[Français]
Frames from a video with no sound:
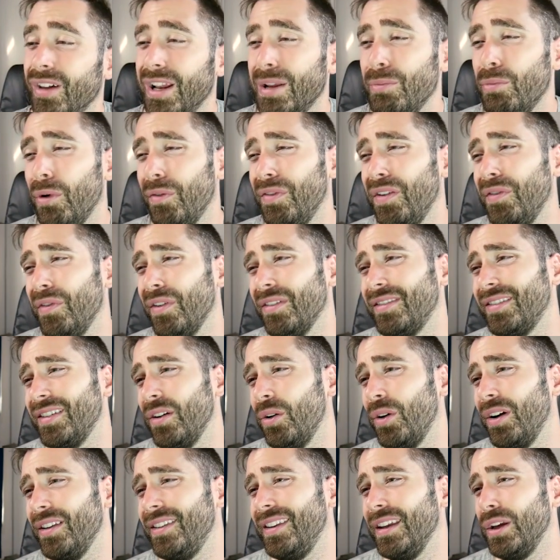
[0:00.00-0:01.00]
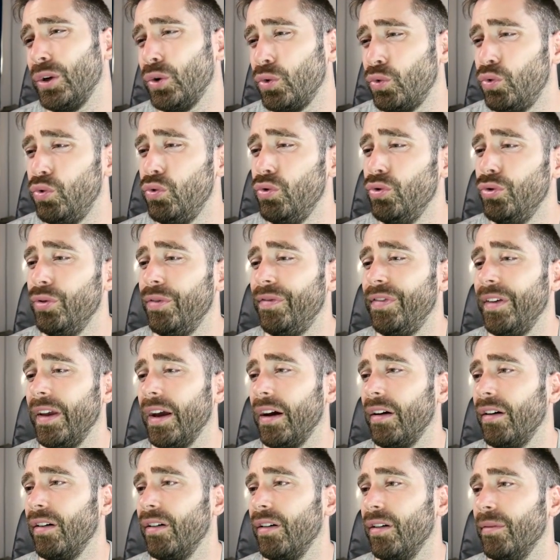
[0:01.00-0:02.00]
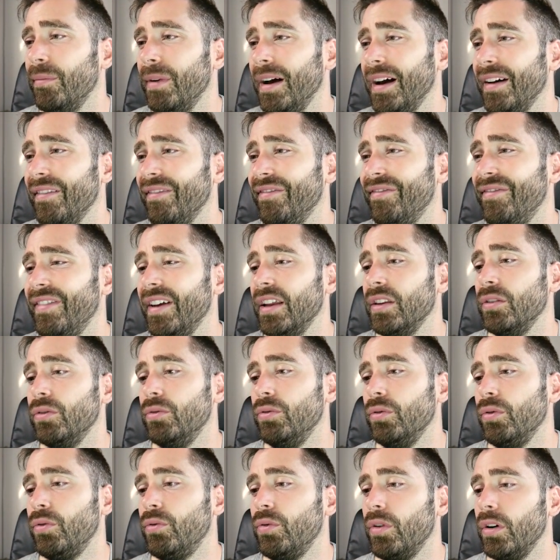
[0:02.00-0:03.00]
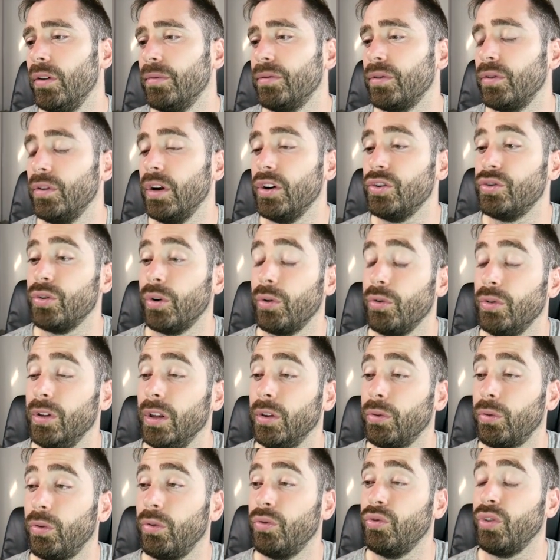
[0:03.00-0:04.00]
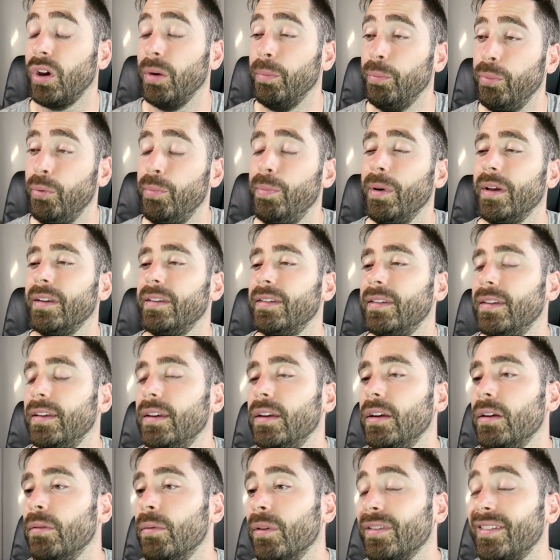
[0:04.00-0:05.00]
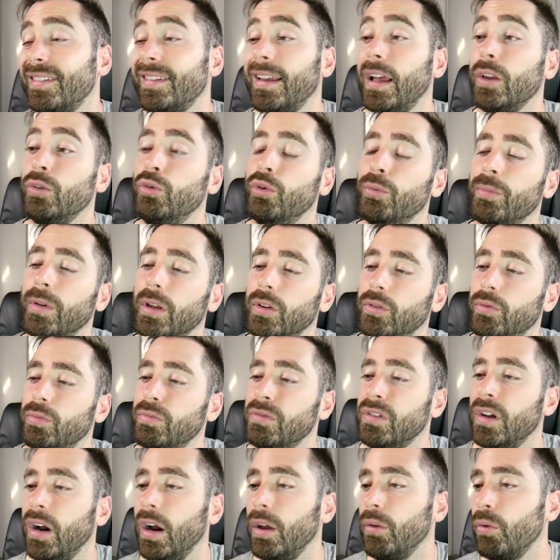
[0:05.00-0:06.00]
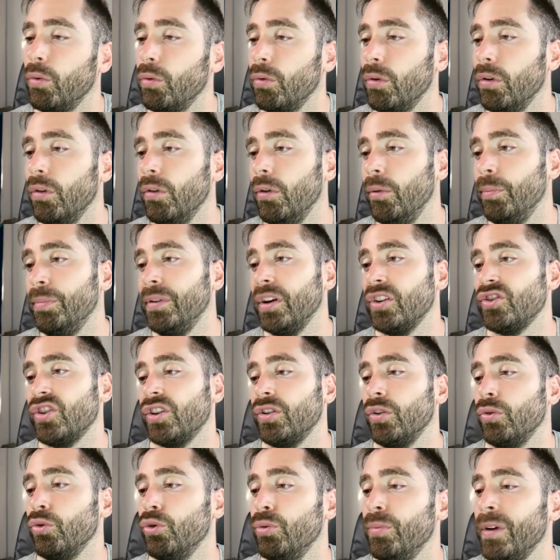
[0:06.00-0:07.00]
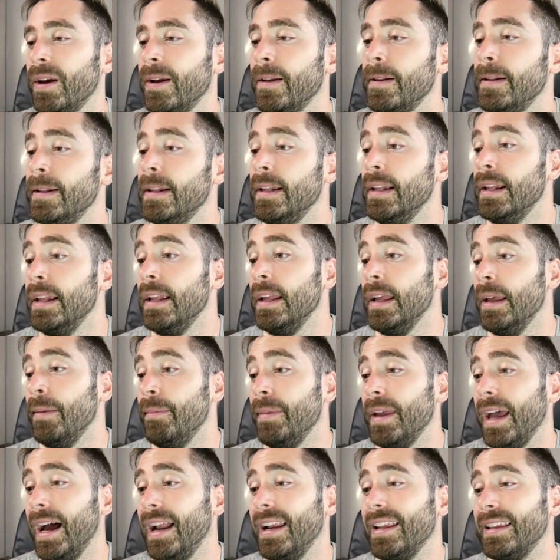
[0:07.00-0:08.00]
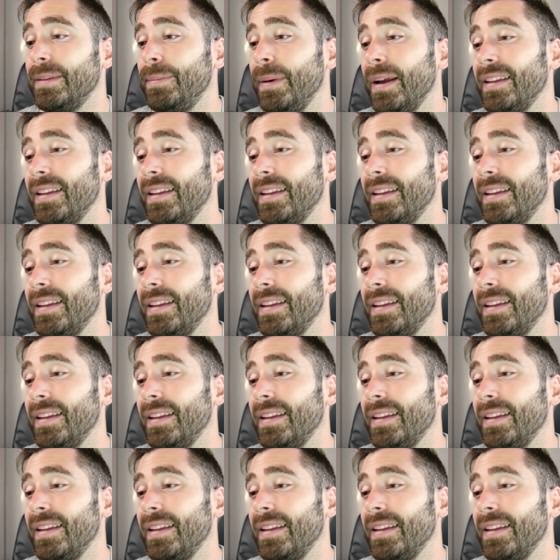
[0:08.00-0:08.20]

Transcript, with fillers: les morts vivants. Ça aurait été cool de faire 22 euh, bah, quoi parce que là j'aurais eu des trucs, j'aurais pu passer. Bah, ce sera demain tu me diras donc au pire j'attends demain. Mais allez c'est